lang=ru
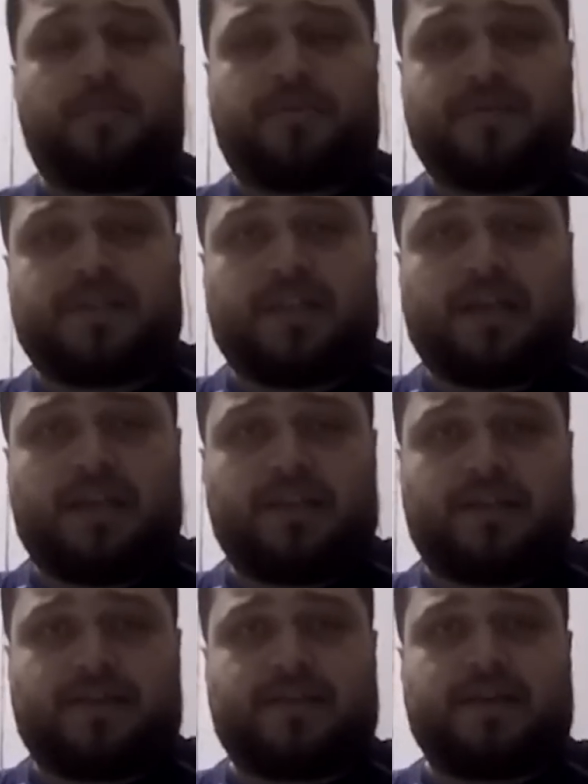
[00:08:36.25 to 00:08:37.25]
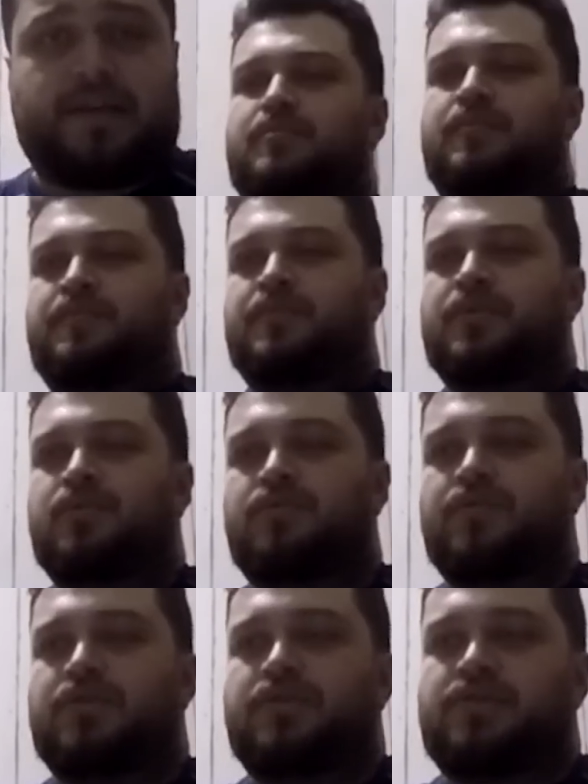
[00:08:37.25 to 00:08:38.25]
Я профессиональный толстяк
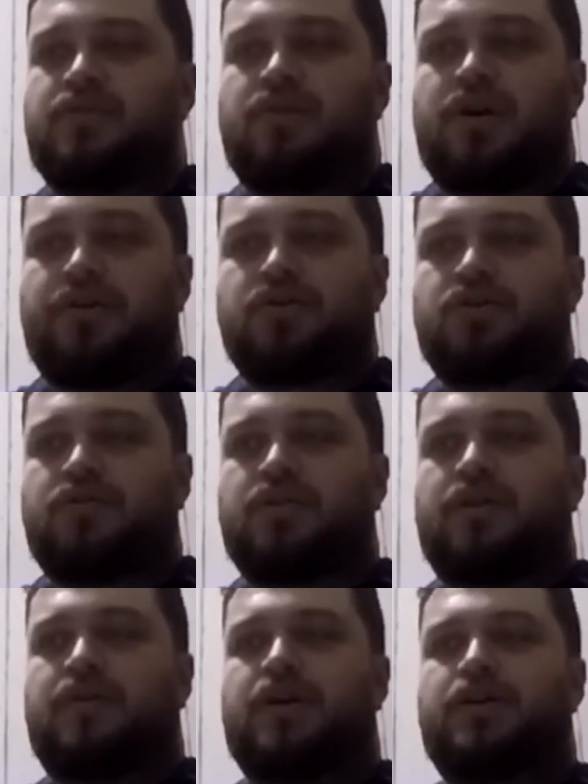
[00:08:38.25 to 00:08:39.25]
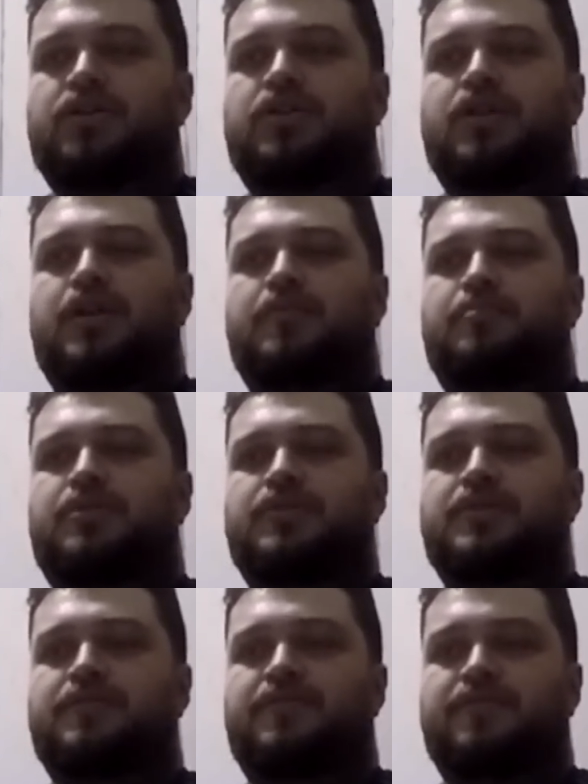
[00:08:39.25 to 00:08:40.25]
увидел своего хорошего товарища и
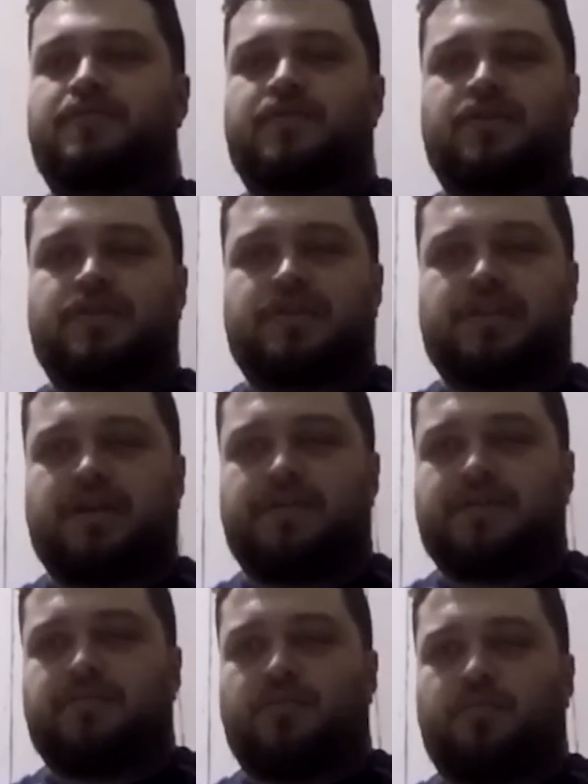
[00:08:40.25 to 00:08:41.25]
призыв э, составить ему